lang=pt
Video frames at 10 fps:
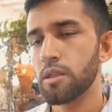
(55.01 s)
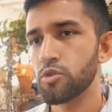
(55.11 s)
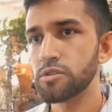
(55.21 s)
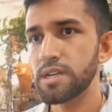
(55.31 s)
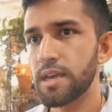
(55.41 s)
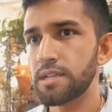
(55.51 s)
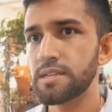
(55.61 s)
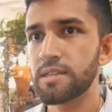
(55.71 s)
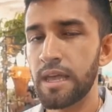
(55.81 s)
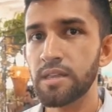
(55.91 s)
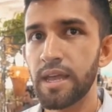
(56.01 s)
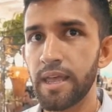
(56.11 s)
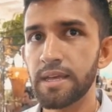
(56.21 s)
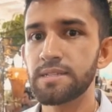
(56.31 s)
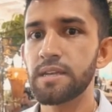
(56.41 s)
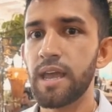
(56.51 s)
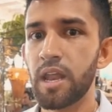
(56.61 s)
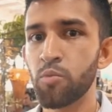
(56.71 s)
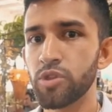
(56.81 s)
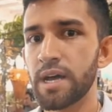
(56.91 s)
Todos aqueles que têm interesse e
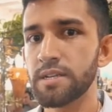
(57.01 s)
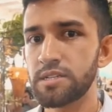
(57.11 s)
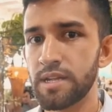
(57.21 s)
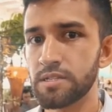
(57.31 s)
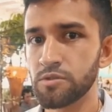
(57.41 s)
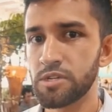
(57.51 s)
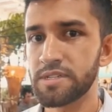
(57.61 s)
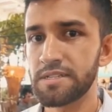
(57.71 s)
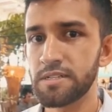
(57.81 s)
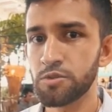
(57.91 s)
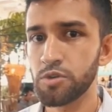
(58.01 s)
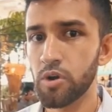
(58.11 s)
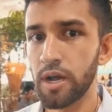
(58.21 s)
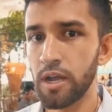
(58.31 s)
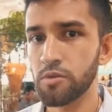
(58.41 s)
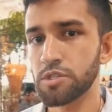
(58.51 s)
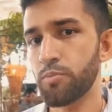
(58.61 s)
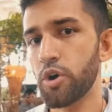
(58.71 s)
querem mudar a destinação de seus resíduos orgânicos